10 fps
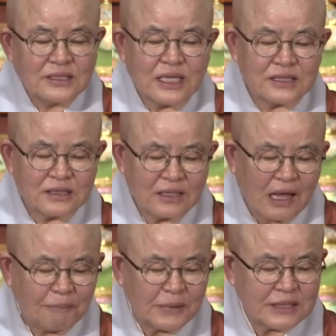사실은
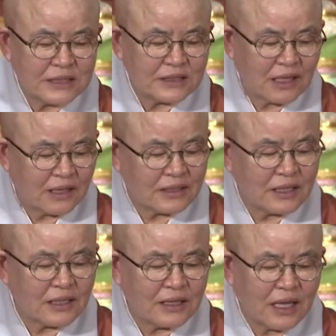햇빛이
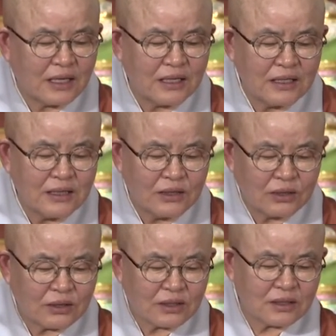쨍쨍
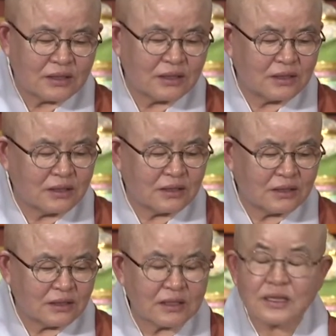내리는
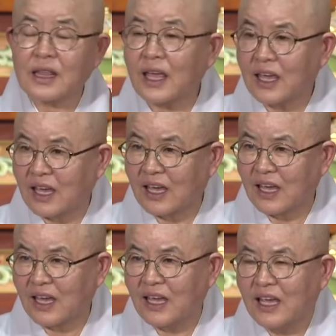그
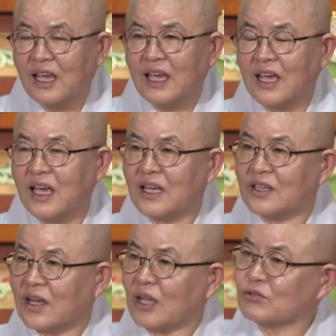때에
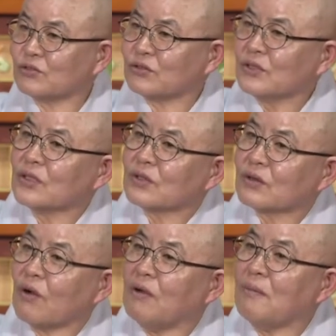에, 아주
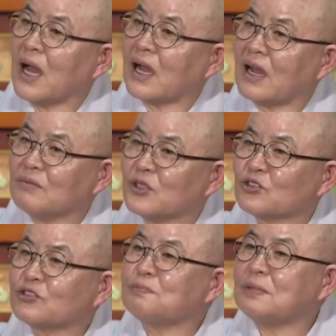얼마 안 가면
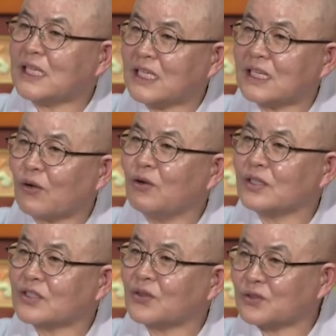숲이
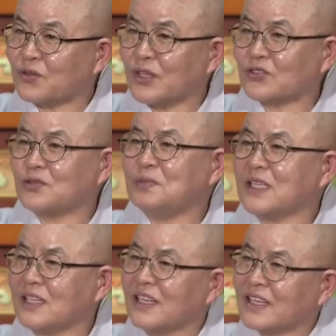콜리성 쪽에
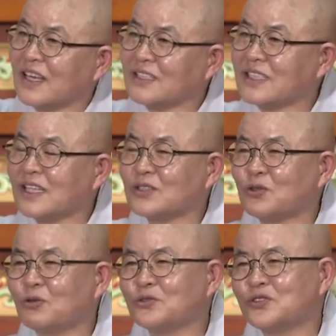숲이 굉장히
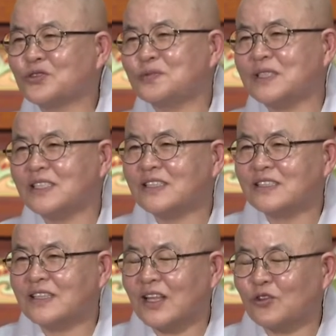좋은 숲이
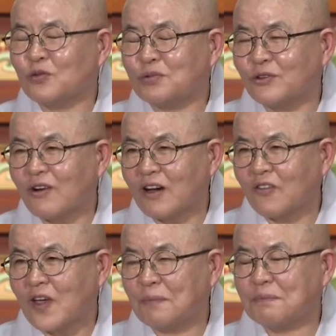있는데도
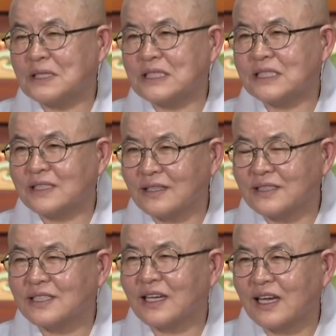불구하고 햇빛이
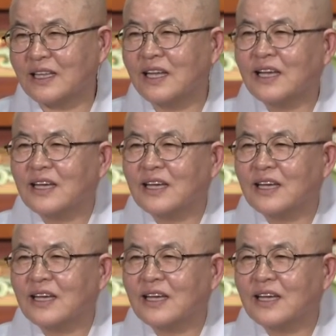쨍쨍한